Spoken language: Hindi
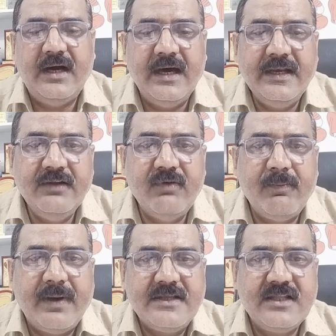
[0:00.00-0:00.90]
अन्य
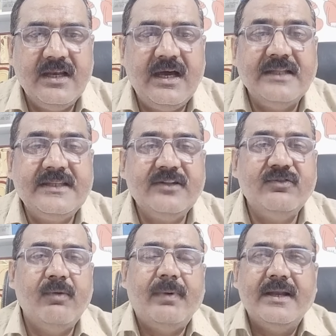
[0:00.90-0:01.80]
व्यापार स्थल अतिरिक्त
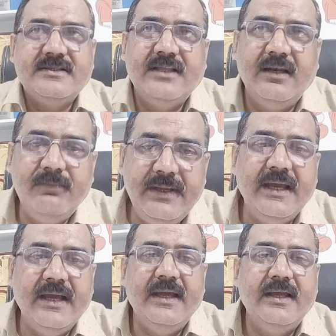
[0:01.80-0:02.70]
व्यापार स्थल भी
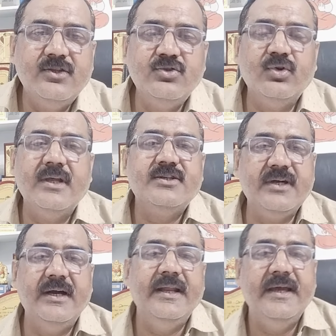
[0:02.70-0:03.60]
है जो
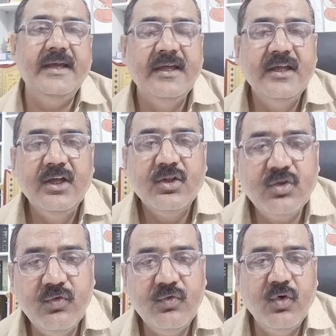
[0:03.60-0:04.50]
रजिस्टर्ड है
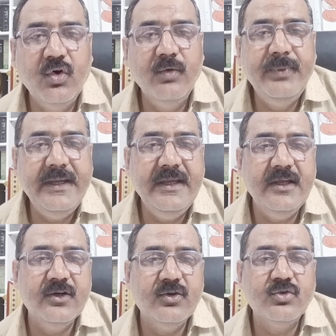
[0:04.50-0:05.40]
तो वो भी
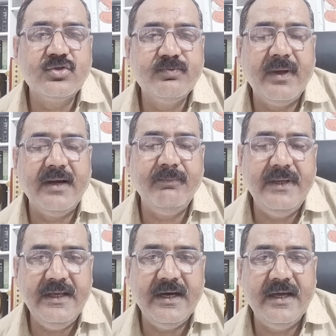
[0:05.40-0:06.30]
उस पर
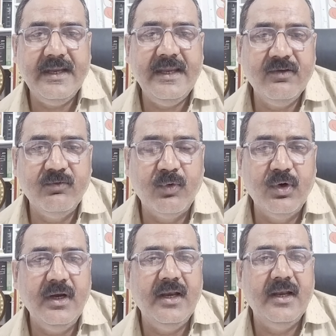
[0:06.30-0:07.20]
भी एक
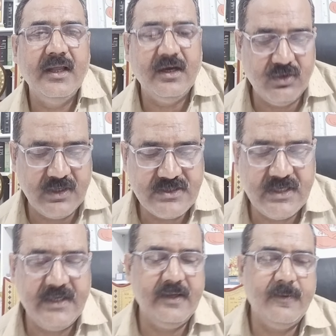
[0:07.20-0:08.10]
बोर्ड लगा होना
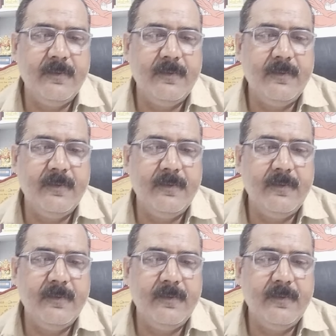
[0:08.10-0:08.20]
चाहिए